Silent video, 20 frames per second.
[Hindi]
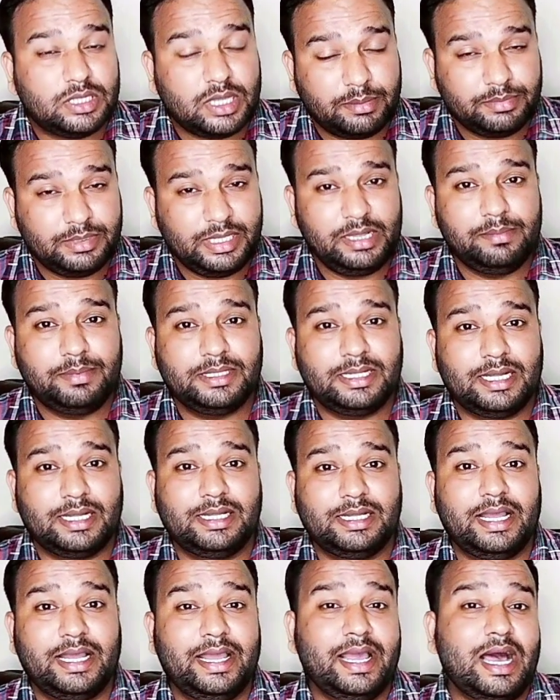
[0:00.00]
थंबनेल
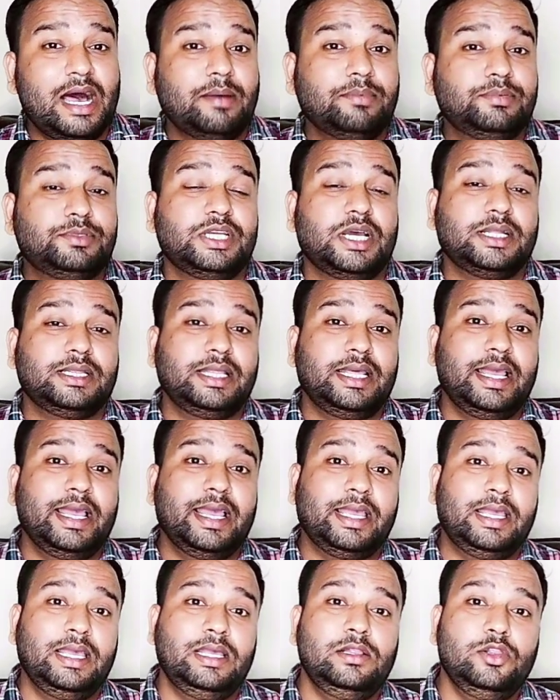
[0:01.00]
बनाना है आप चाहते
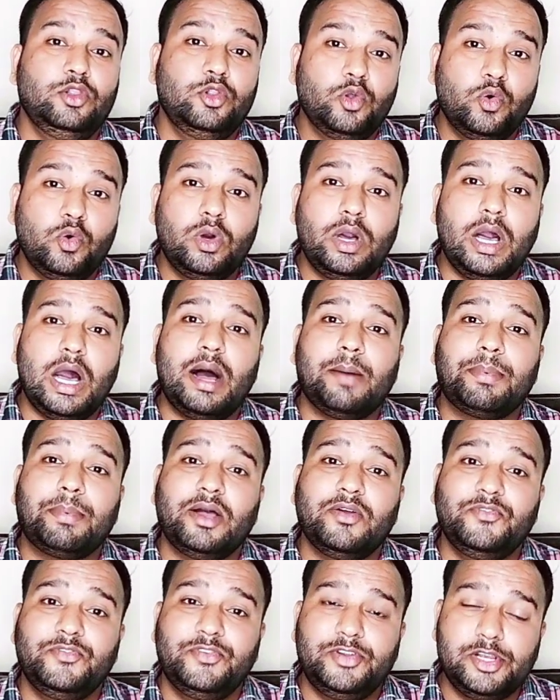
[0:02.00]
हैं कि लोग
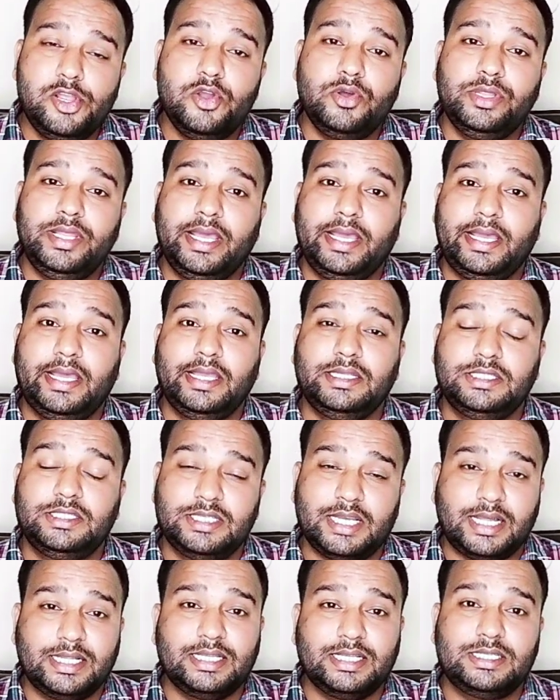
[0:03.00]
आपका वीडियो देख के
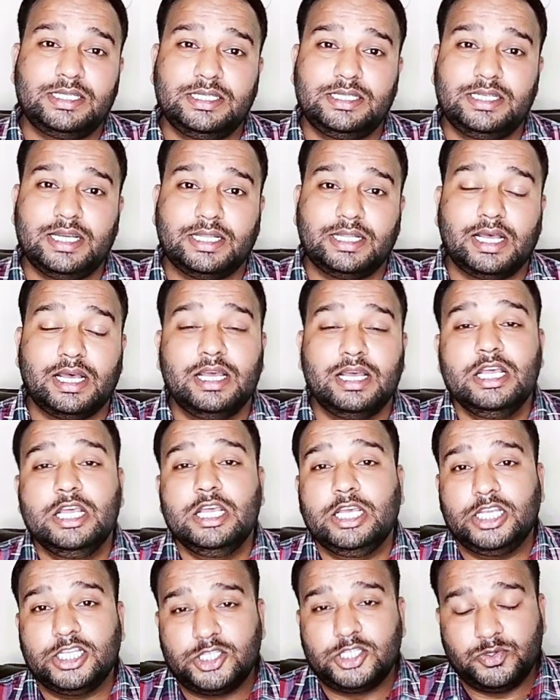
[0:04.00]
ज्यादा से ज्यादा
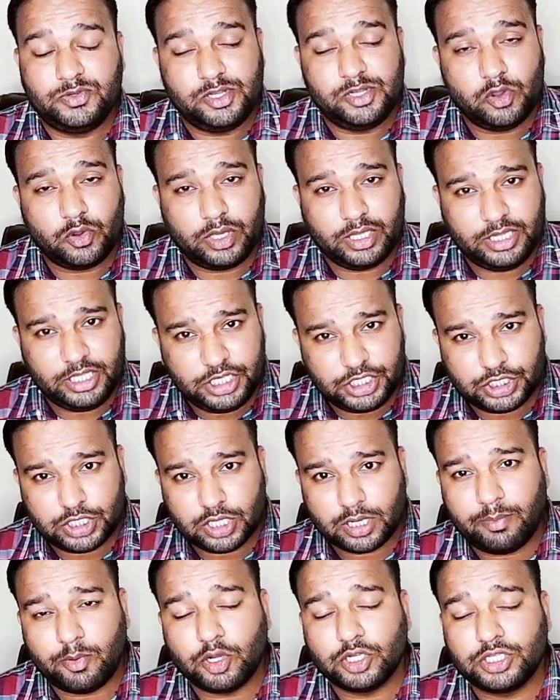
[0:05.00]
इस वीडियो की रीच
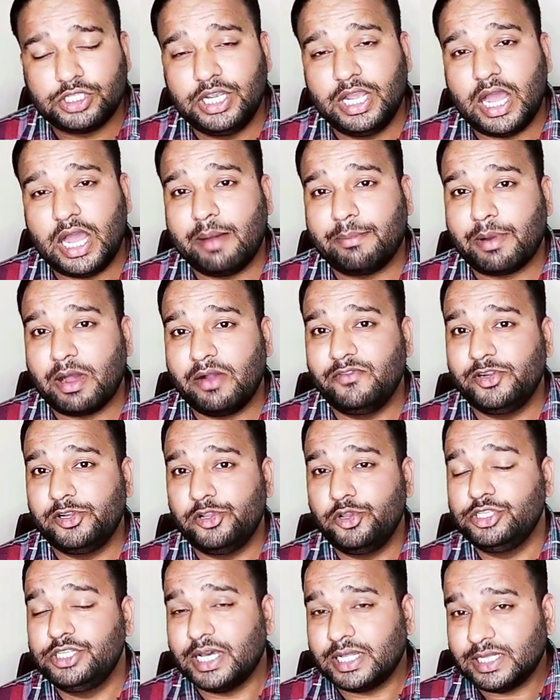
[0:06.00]
तक पहुंचे आपका
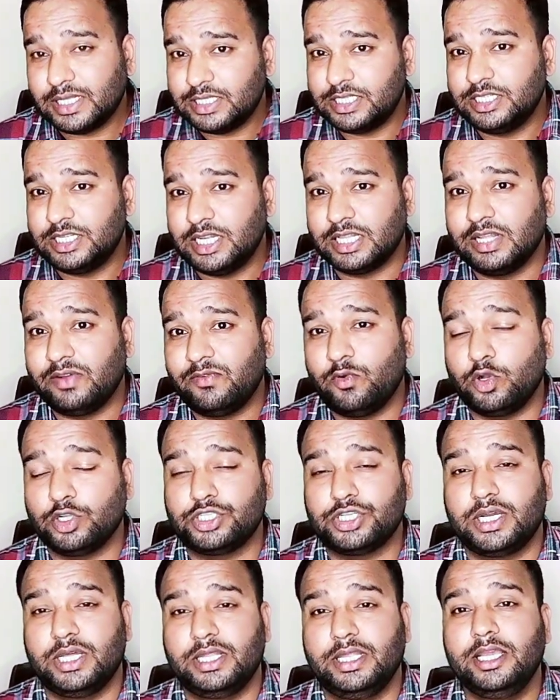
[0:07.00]
वीडियो ज्यादा से ज्यादा
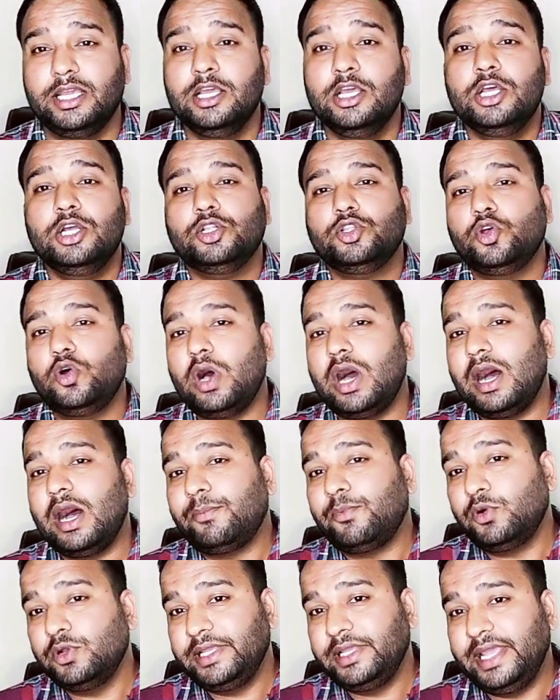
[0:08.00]
वॉच करे तो
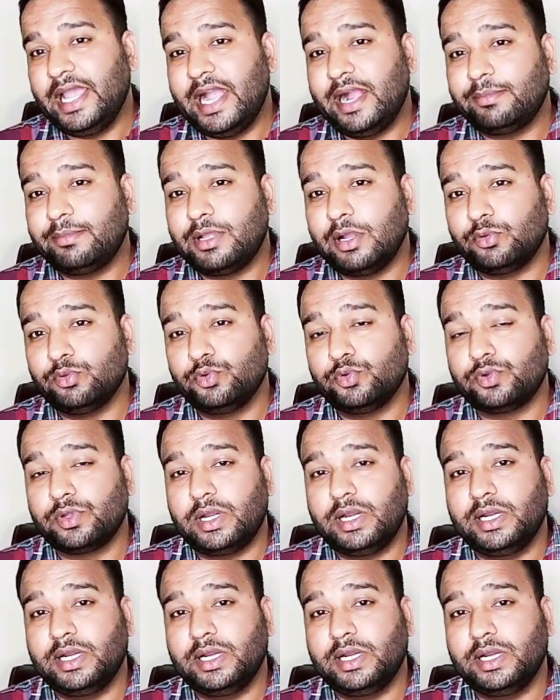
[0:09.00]
आपको ये ऐप डाउनलोड